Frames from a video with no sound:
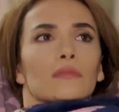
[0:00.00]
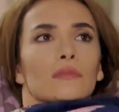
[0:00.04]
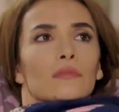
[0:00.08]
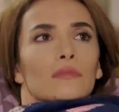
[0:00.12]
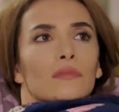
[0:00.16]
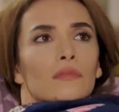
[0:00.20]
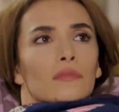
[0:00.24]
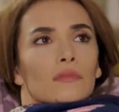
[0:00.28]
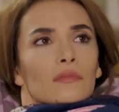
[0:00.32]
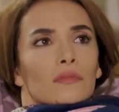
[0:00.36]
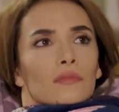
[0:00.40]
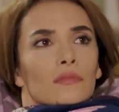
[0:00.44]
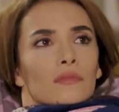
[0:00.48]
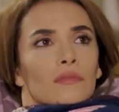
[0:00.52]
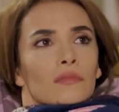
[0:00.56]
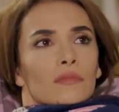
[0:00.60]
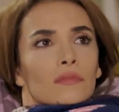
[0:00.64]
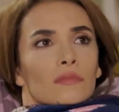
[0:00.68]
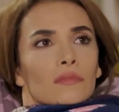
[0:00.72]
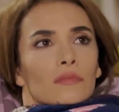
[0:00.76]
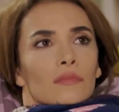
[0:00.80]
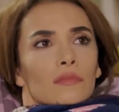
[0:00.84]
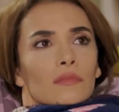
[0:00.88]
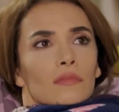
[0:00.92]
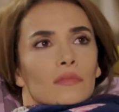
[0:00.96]
تركته كثير
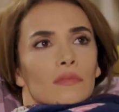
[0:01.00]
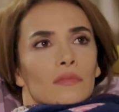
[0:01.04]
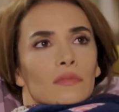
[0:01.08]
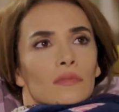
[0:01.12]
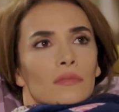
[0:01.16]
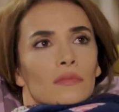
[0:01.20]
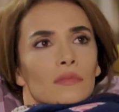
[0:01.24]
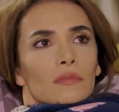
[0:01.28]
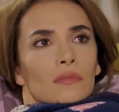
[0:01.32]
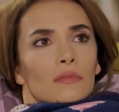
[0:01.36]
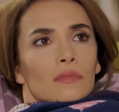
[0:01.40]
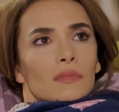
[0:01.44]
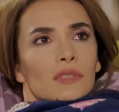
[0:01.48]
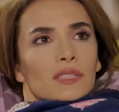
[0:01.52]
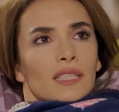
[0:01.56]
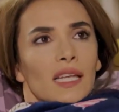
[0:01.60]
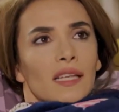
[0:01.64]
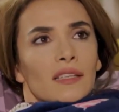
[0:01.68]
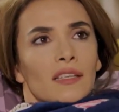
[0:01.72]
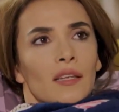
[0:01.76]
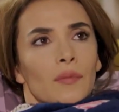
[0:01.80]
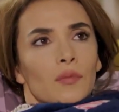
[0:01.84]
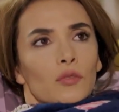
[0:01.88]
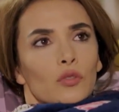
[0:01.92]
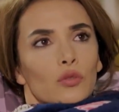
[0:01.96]
زعلت
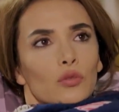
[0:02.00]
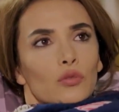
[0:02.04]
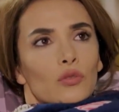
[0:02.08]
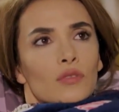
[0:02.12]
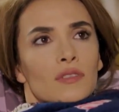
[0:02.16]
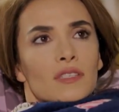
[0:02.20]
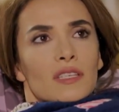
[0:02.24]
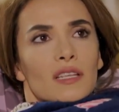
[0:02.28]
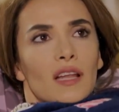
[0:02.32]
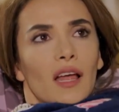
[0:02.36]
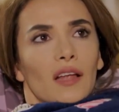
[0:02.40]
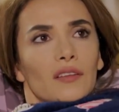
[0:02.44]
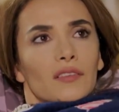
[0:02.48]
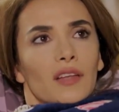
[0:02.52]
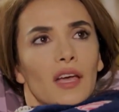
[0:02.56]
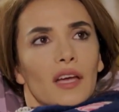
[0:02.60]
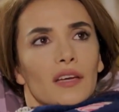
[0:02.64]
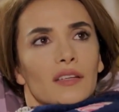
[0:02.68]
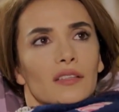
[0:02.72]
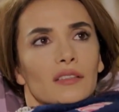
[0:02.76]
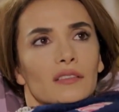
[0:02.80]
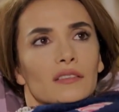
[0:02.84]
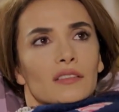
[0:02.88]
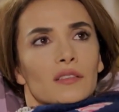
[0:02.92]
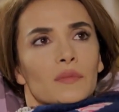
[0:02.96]
ليش انت كمان دريتي
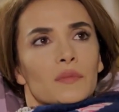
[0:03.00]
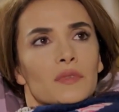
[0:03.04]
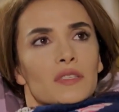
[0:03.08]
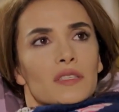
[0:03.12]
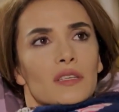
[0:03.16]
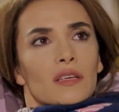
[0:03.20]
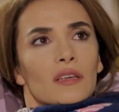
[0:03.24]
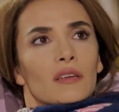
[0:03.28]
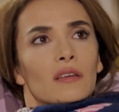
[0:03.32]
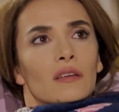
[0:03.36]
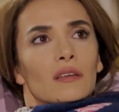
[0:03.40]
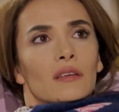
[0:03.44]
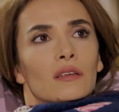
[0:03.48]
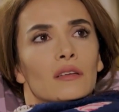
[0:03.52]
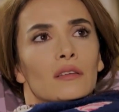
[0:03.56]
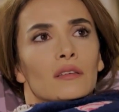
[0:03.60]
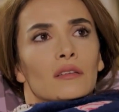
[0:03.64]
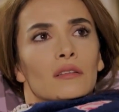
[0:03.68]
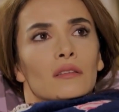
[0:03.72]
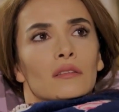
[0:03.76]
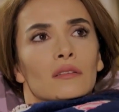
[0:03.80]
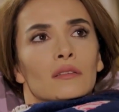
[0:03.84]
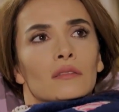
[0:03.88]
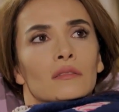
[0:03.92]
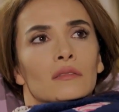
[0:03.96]
انه انا وياه تركنا
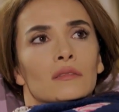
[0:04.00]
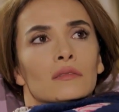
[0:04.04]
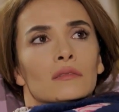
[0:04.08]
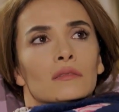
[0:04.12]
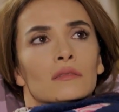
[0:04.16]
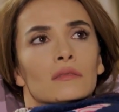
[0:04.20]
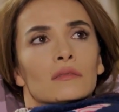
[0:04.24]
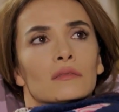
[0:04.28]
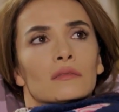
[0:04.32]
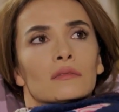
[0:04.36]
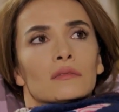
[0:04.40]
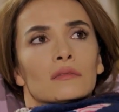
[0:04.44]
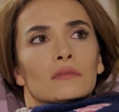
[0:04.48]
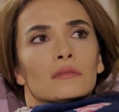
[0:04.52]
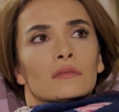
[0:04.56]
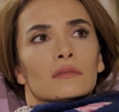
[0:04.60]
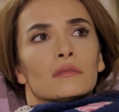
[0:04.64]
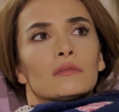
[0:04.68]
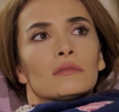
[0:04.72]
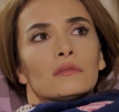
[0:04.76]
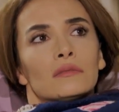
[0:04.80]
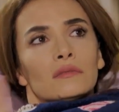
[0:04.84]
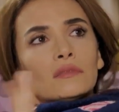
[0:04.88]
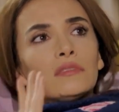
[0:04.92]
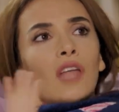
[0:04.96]

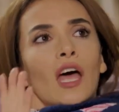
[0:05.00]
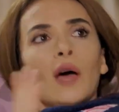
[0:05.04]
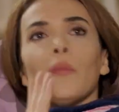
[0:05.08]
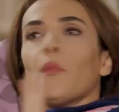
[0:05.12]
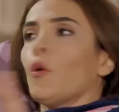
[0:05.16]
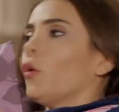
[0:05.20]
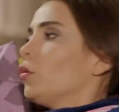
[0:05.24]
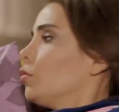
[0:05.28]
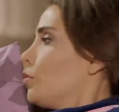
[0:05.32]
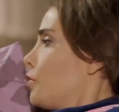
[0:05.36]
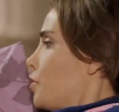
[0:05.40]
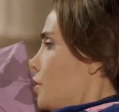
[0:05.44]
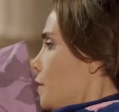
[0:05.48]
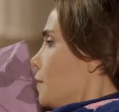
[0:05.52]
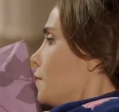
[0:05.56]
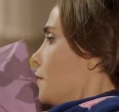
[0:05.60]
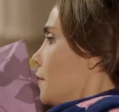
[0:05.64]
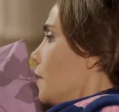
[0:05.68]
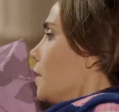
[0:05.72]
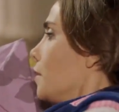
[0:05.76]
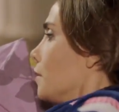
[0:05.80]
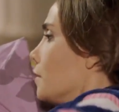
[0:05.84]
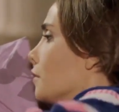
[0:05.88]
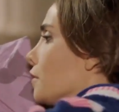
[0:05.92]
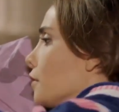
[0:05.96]
هلا كملت
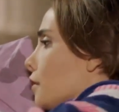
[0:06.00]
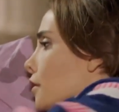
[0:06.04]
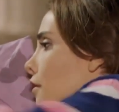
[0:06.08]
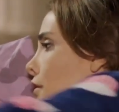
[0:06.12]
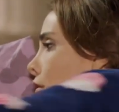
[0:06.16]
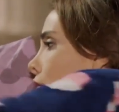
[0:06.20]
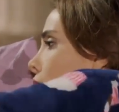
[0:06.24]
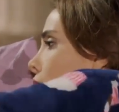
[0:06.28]
معي انا